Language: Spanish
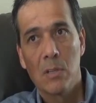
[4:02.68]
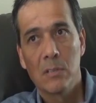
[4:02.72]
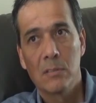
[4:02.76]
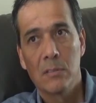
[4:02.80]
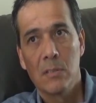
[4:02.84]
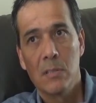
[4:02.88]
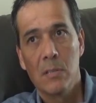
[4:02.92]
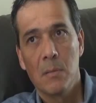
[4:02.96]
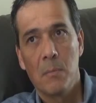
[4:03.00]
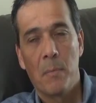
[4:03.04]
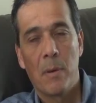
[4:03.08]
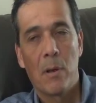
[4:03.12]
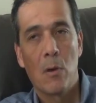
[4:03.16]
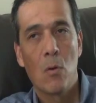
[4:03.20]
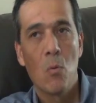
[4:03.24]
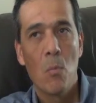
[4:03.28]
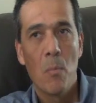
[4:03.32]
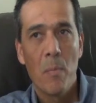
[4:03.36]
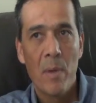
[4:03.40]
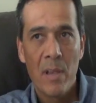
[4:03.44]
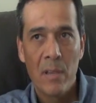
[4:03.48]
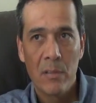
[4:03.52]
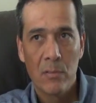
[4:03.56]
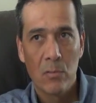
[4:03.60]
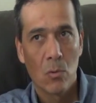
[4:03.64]
lo hace, para
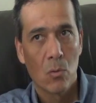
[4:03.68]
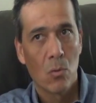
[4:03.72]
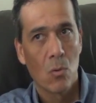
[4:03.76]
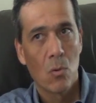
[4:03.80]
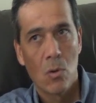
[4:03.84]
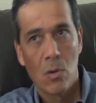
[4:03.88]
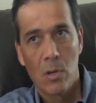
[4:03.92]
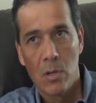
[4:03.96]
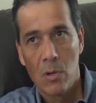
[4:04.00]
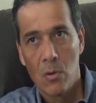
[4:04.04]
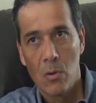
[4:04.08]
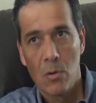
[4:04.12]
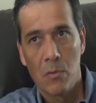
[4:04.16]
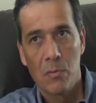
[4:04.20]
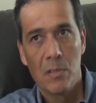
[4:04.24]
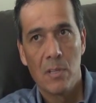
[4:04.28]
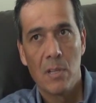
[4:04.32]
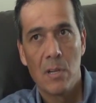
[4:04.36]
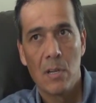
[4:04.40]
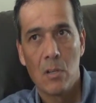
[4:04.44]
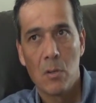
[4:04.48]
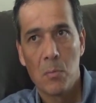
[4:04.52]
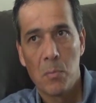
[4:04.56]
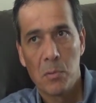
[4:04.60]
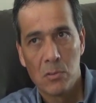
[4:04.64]
un mes o dos, creo, a
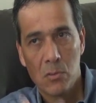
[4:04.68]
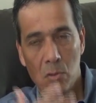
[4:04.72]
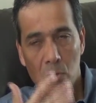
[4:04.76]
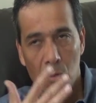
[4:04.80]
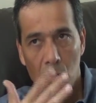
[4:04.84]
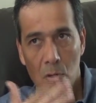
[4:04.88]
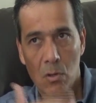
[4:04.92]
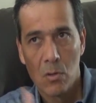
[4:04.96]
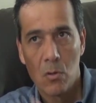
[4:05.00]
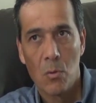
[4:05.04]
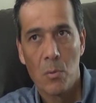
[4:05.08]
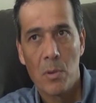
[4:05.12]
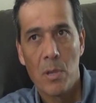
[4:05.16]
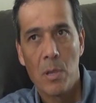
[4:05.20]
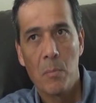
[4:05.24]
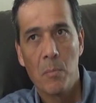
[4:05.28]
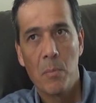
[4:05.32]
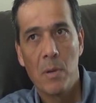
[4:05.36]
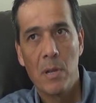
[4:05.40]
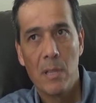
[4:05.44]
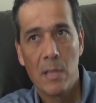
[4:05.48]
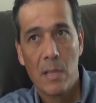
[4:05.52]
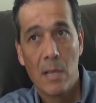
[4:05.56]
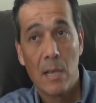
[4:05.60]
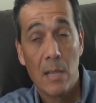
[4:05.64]
fines del año pasado, creo que en
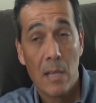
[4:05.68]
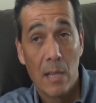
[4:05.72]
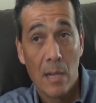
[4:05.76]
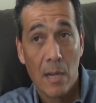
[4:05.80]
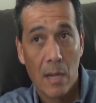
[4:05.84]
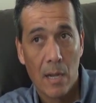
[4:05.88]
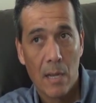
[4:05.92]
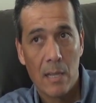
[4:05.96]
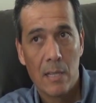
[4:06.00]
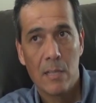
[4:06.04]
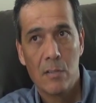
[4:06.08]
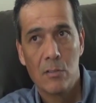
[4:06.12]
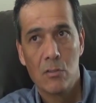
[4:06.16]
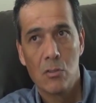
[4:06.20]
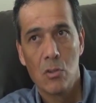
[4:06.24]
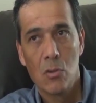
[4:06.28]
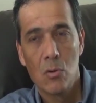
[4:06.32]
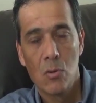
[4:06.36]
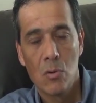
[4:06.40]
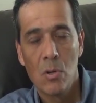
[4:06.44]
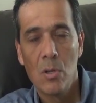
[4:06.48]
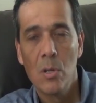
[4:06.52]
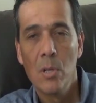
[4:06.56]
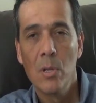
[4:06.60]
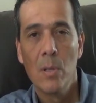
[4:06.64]
noviembre, y de ahí
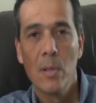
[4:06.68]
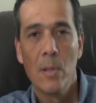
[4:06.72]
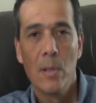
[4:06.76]
reinició.